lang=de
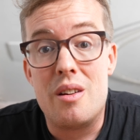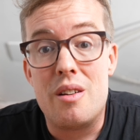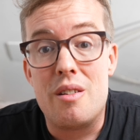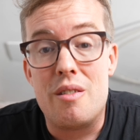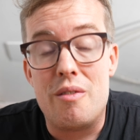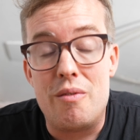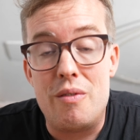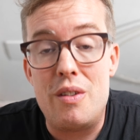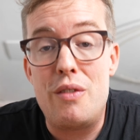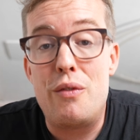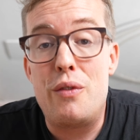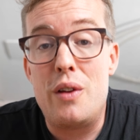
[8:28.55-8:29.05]

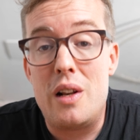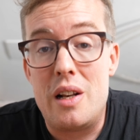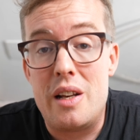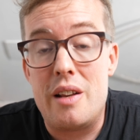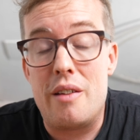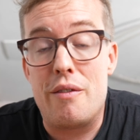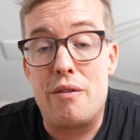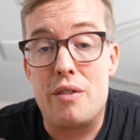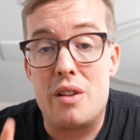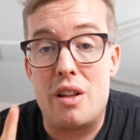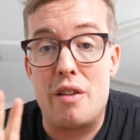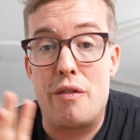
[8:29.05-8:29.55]
wie viel
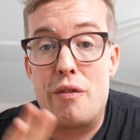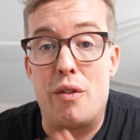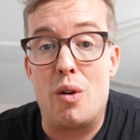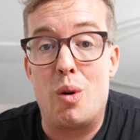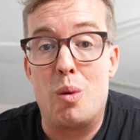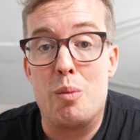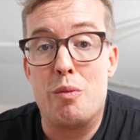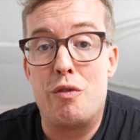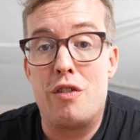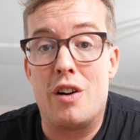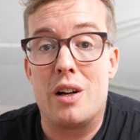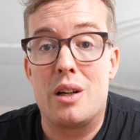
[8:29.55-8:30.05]
die, der
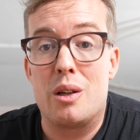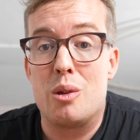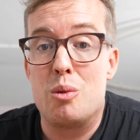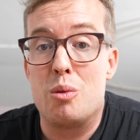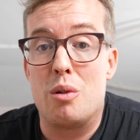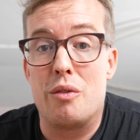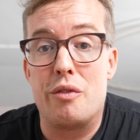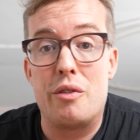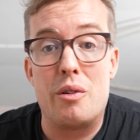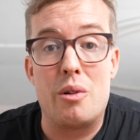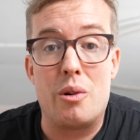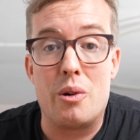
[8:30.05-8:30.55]

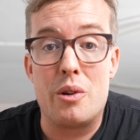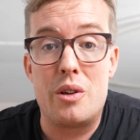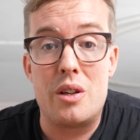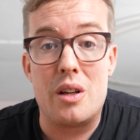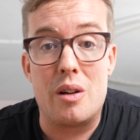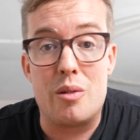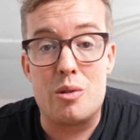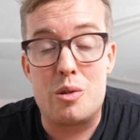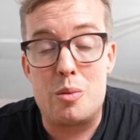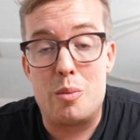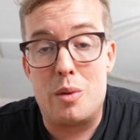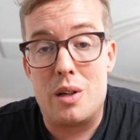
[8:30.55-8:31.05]
Formfaktor für euch
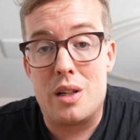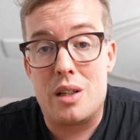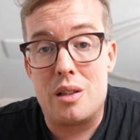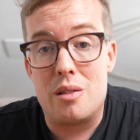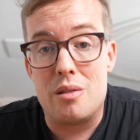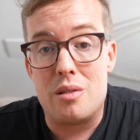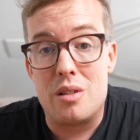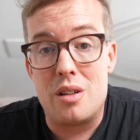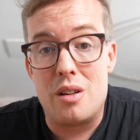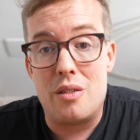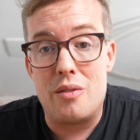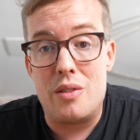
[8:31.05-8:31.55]
ausmacht
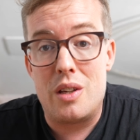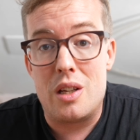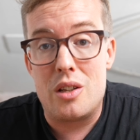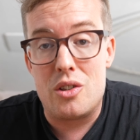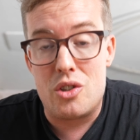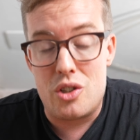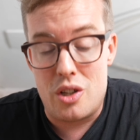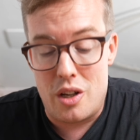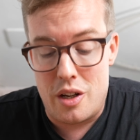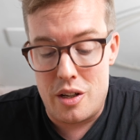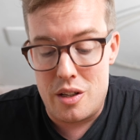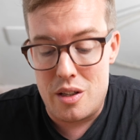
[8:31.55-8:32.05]
und äh, wie
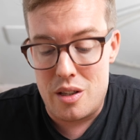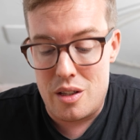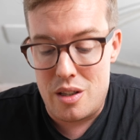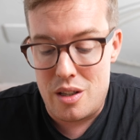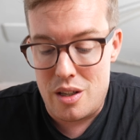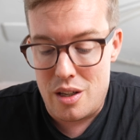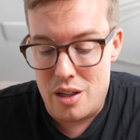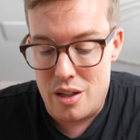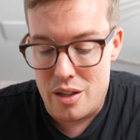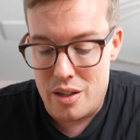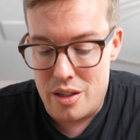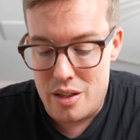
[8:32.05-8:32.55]
entscheidend
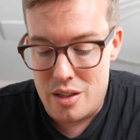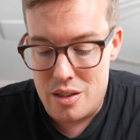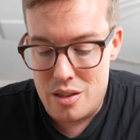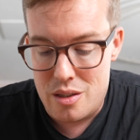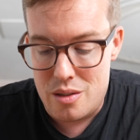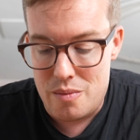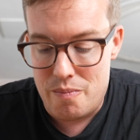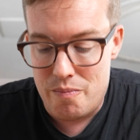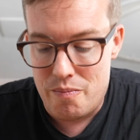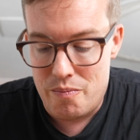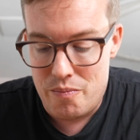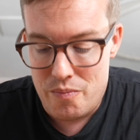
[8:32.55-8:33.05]
der
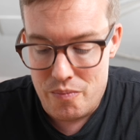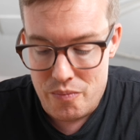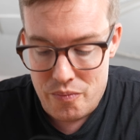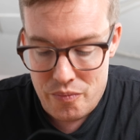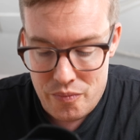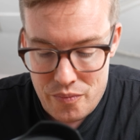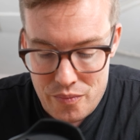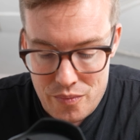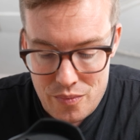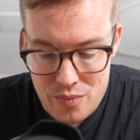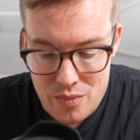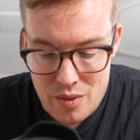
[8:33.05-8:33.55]
ist.
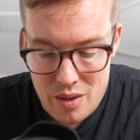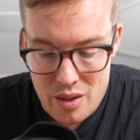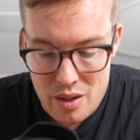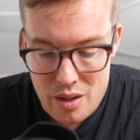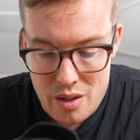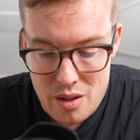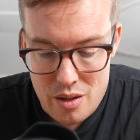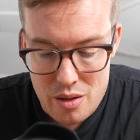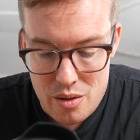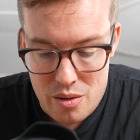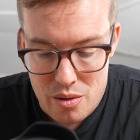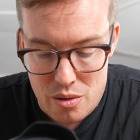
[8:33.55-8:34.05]

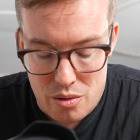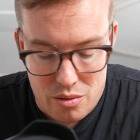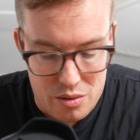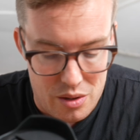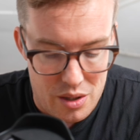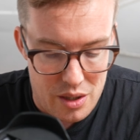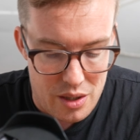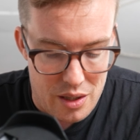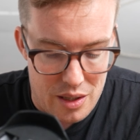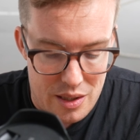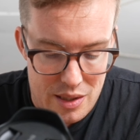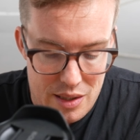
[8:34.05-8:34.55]

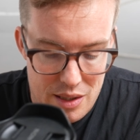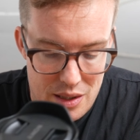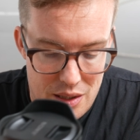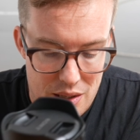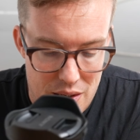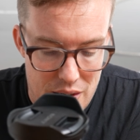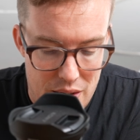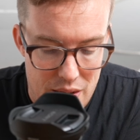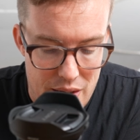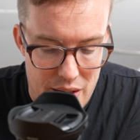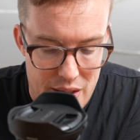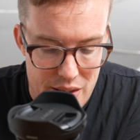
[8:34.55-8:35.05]
Und äh, das
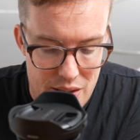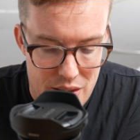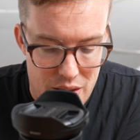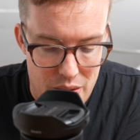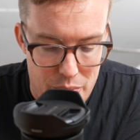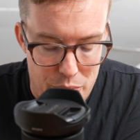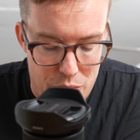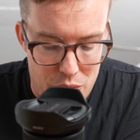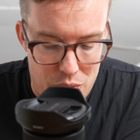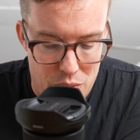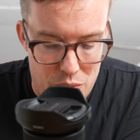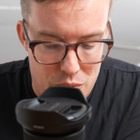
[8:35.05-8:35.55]

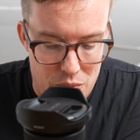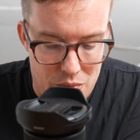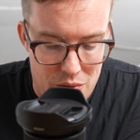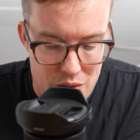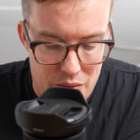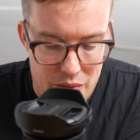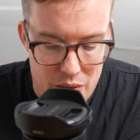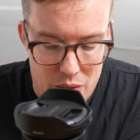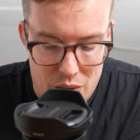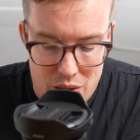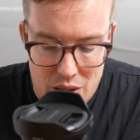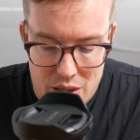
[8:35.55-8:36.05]
letzte Produkt,
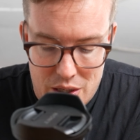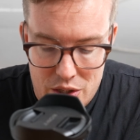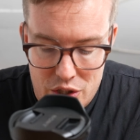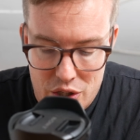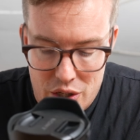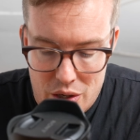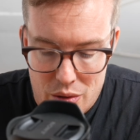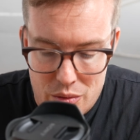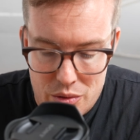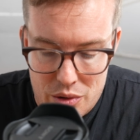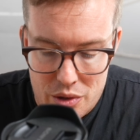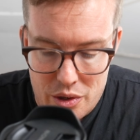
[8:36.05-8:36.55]
was wir noch
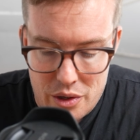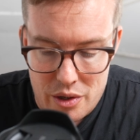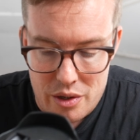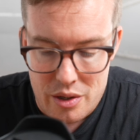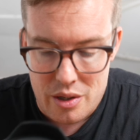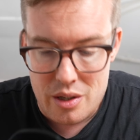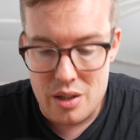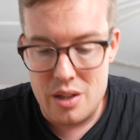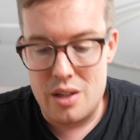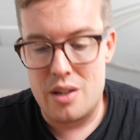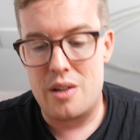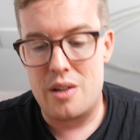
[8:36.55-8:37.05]
anschauen können,